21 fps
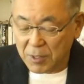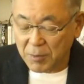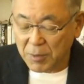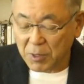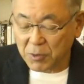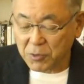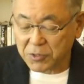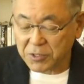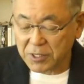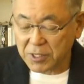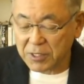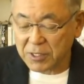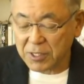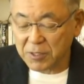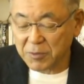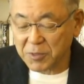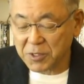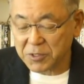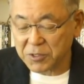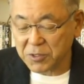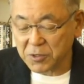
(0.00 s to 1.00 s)
こちらにあ
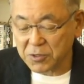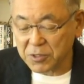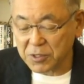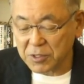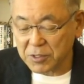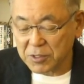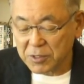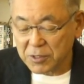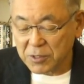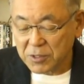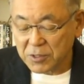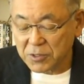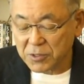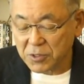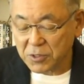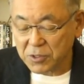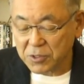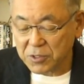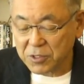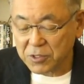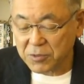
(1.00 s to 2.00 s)
りますように、そ
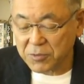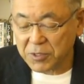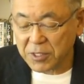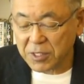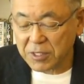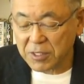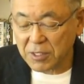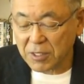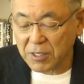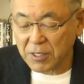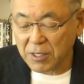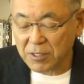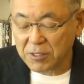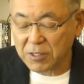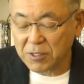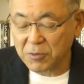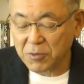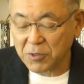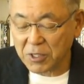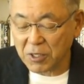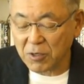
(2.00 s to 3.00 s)
のように急ブレーキがかかっ
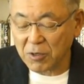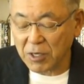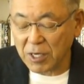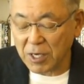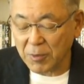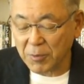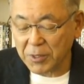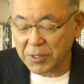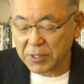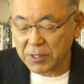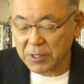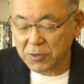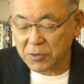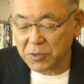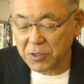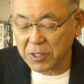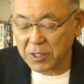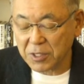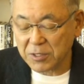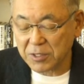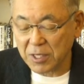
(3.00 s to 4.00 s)
てもなおアメリカの
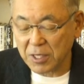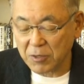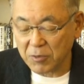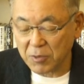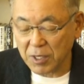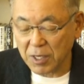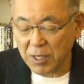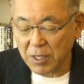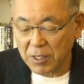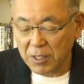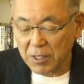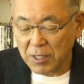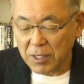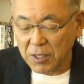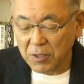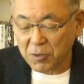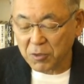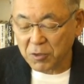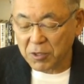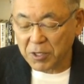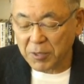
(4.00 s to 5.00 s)
経済は
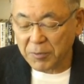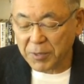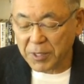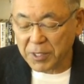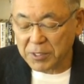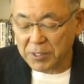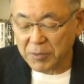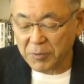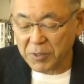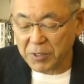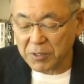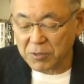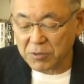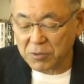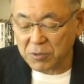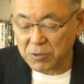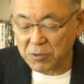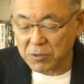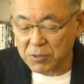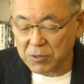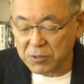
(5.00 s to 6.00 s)
コロナパンデミック
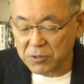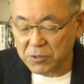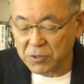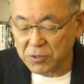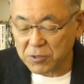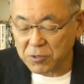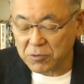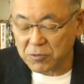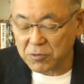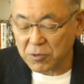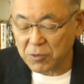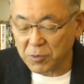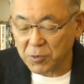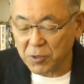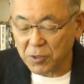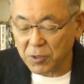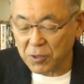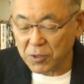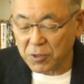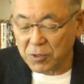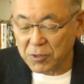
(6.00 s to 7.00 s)
の水準を
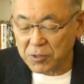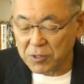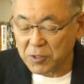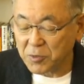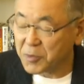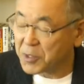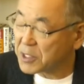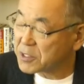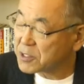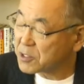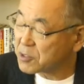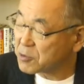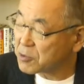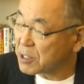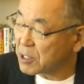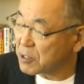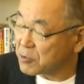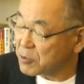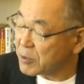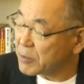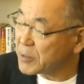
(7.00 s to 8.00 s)
もう2% く
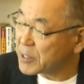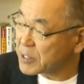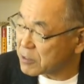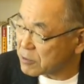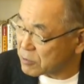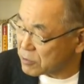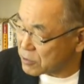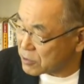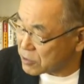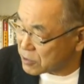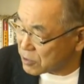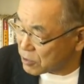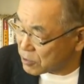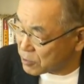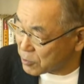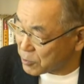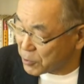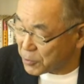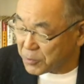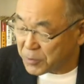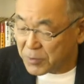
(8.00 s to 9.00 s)
らい上回っているんですけれ
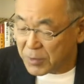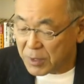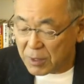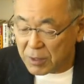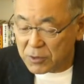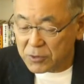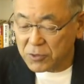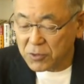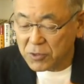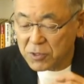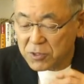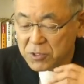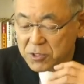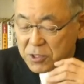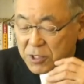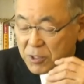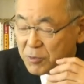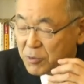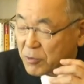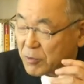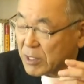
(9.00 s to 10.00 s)
ども、それにし
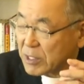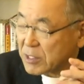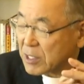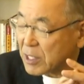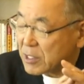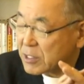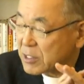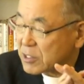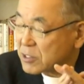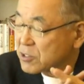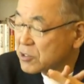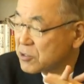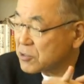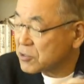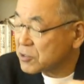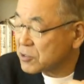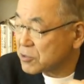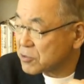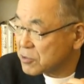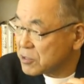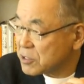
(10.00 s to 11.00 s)
てもかなり
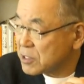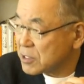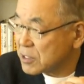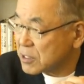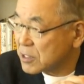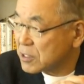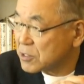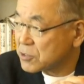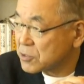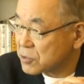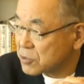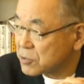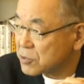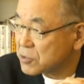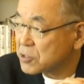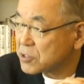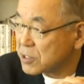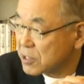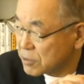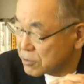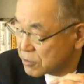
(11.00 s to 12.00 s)
急速に減速
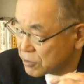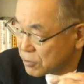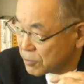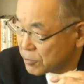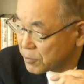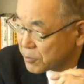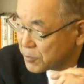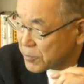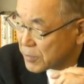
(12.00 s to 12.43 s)
していると。